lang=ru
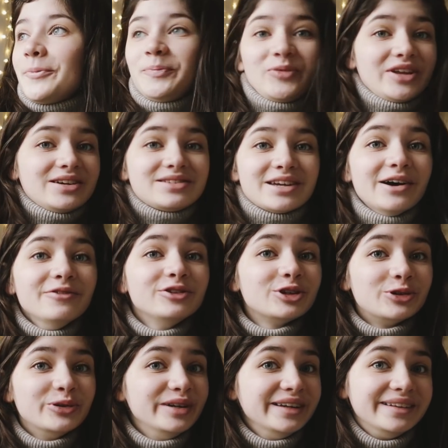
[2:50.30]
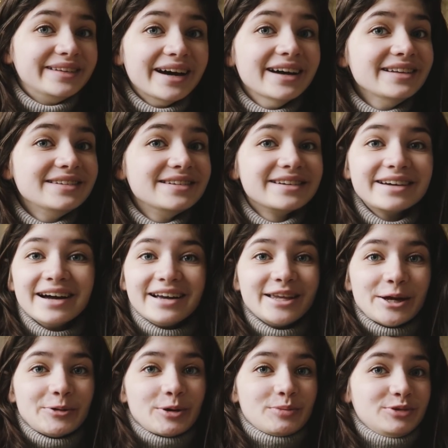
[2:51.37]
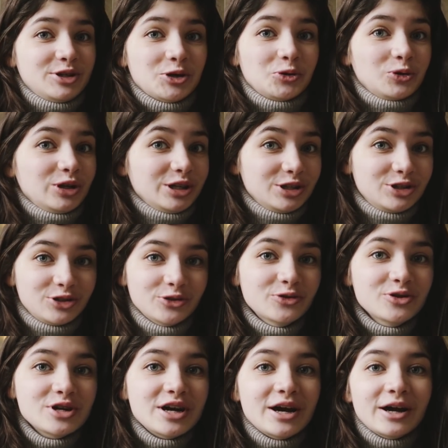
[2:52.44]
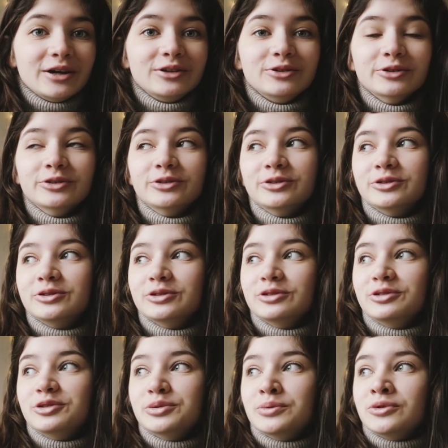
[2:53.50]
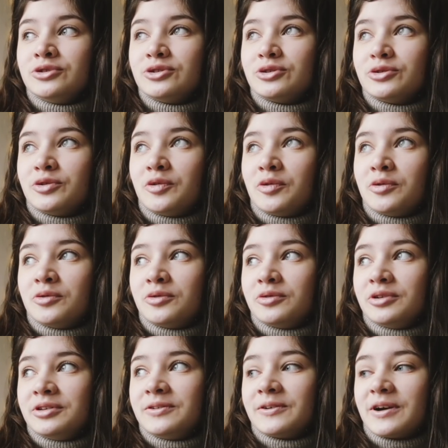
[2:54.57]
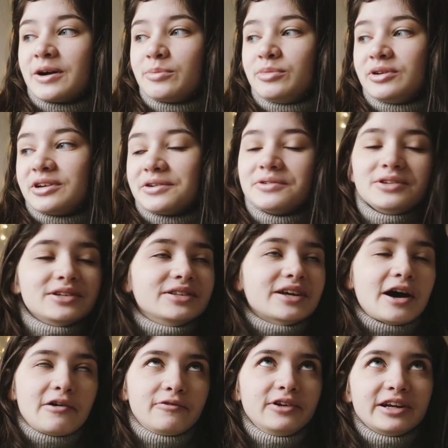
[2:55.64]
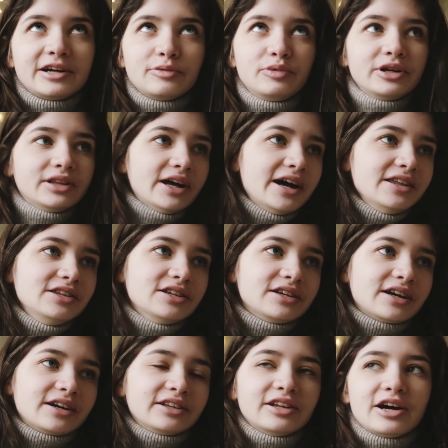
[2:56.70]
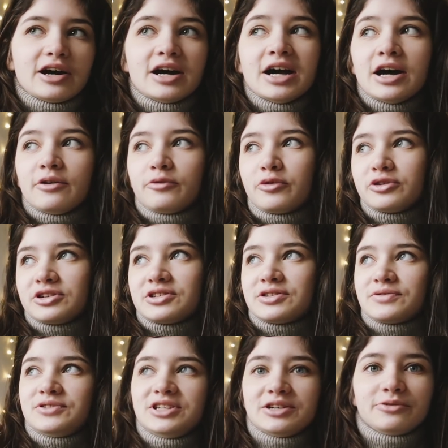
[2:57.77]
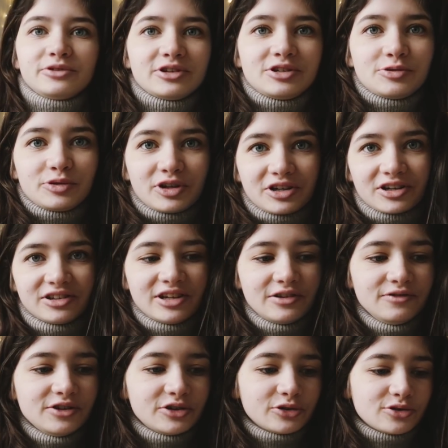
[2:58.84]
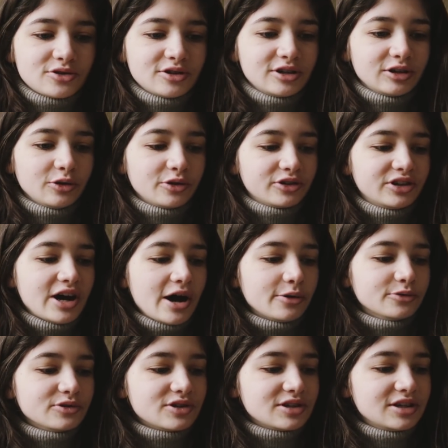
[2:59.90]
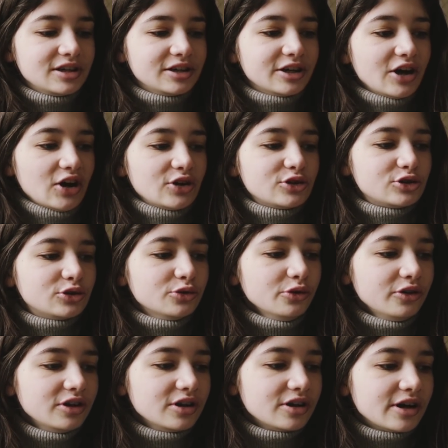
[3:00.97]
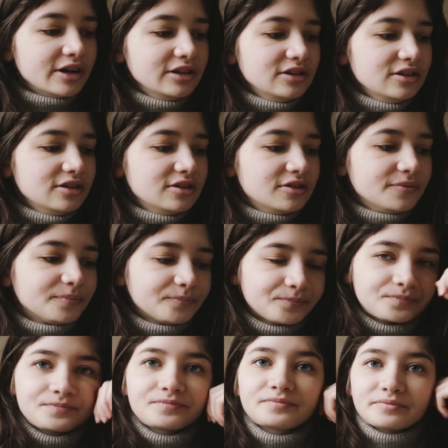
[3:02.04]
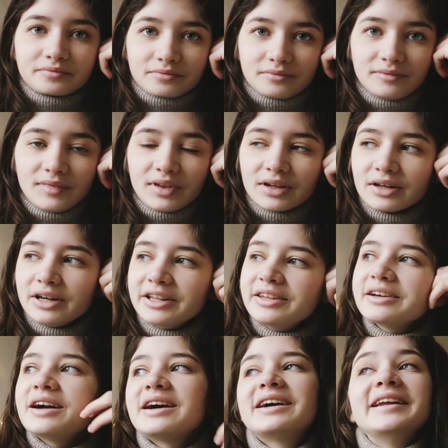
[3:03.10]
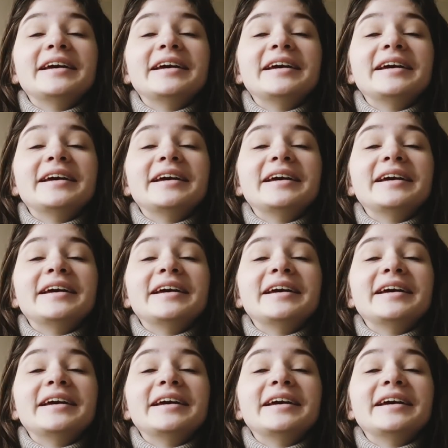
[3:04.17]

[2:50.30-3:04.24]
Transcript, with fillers: мне завтра улетать, и как я вообще улечу. Но думаю, что это как бы, как всегда, в Великобритании, когда вводятся все вот эти вот коронавирусные локдаунские штуки, они это как